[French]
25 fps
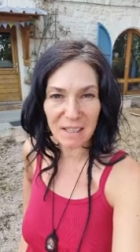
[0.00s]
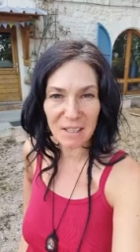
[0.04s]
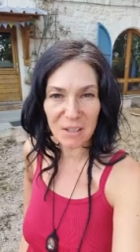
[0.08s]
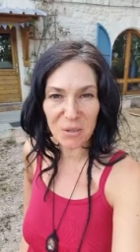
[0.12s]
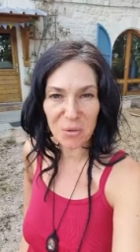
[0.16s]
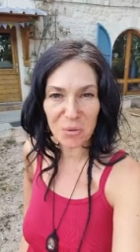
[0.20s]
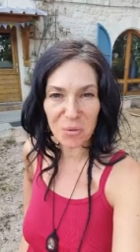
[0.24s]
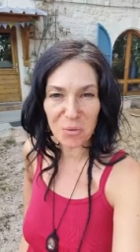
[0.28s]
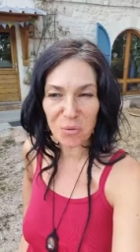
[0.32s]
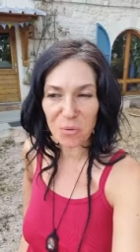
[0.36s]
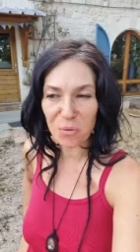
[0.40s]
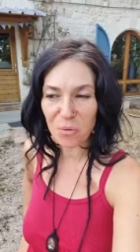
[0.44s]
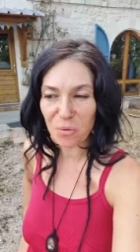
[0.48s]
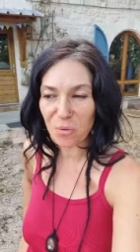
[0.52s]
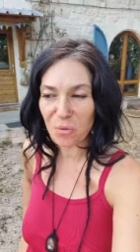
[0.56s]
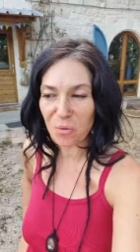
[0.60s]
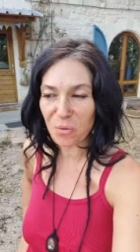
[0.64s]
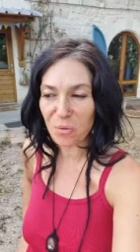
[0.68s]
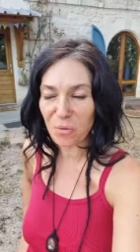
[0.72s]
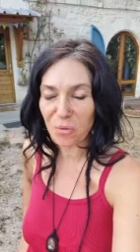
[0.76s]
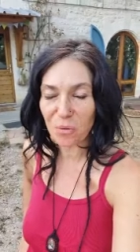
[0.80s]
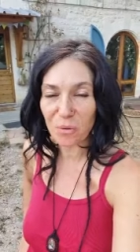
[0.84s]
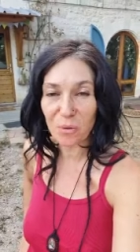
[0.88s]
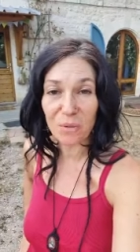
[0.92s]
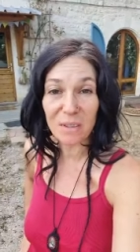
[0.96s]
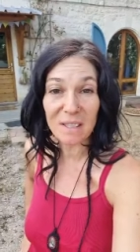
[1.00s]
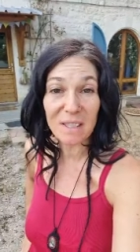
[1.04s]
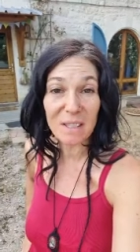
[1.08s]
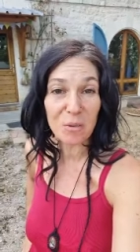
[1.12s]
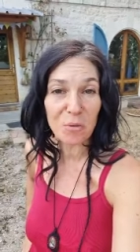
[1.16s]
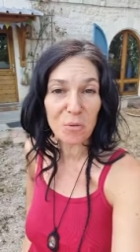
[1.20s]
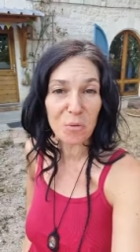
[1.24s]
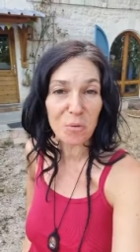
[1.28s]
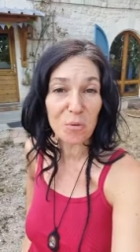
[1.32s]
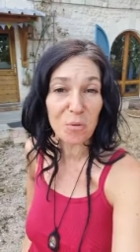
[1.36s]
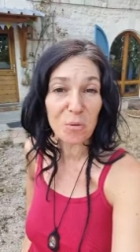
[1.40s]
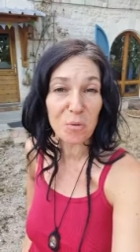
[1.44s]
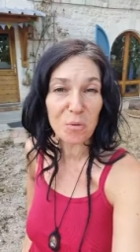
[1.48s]
issue d'une
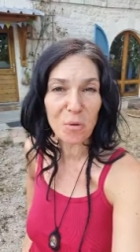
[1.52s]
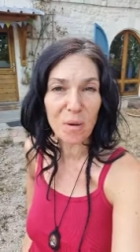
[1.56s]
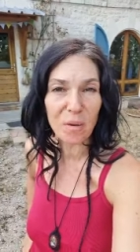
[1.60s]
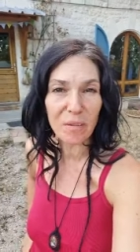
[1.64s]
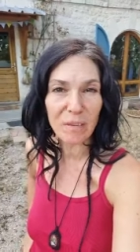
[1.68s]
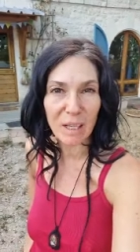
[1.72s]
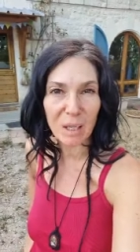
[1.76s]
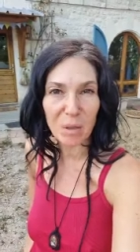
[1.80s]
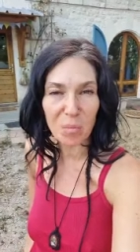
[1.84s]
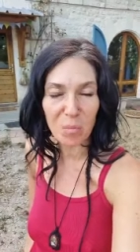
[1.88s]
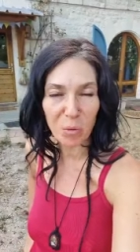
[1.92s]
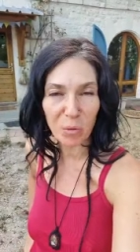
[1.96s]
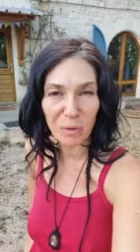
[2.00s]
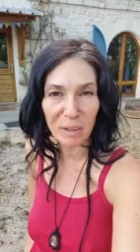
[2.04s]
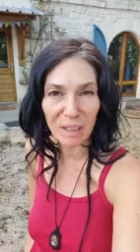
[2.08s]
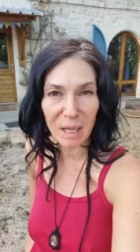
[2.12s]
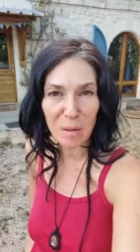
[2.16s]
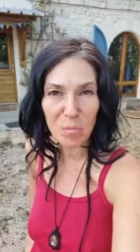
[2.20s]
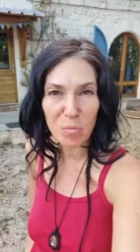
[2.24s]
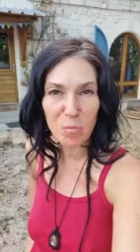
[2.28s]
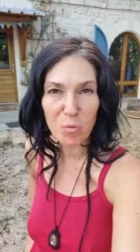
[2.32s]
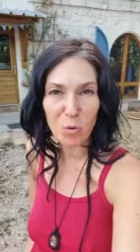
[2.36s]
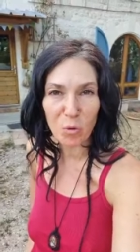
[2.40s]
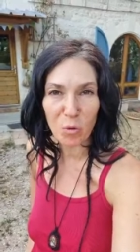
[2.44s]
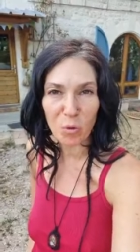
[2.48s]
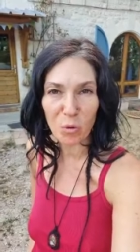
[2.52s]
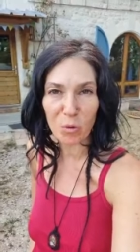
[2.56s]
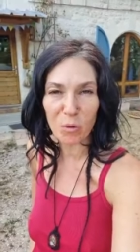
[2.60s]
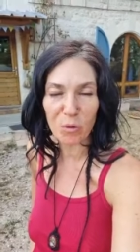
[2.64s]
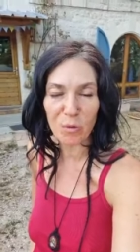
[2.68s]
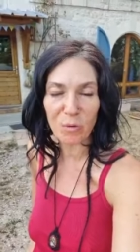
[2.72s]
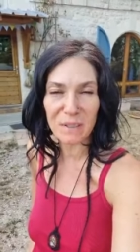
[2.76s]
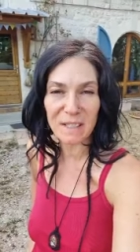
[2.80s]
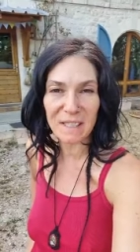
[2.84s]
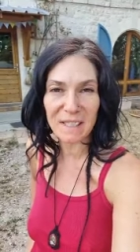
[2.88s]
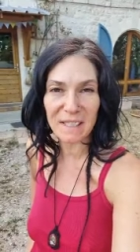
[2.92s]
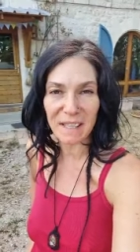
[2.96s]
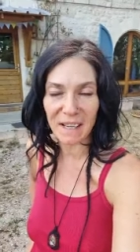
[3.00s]
discussion avec mon
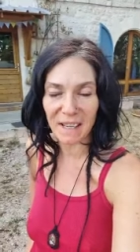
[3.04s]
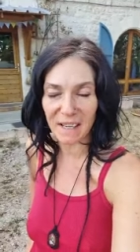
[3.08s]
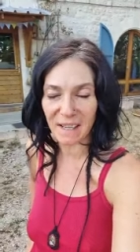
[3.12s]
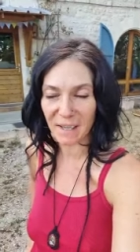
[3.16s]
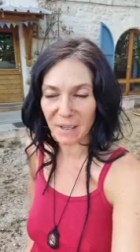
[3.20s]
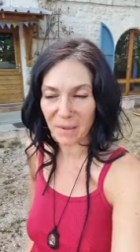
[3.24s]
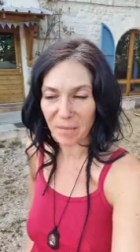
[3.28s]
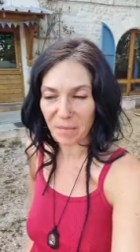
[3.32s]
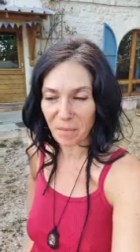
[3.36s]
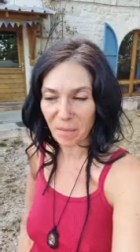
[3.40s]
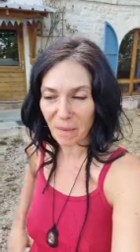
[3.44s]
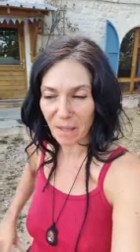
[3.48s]
amoureux d'hier.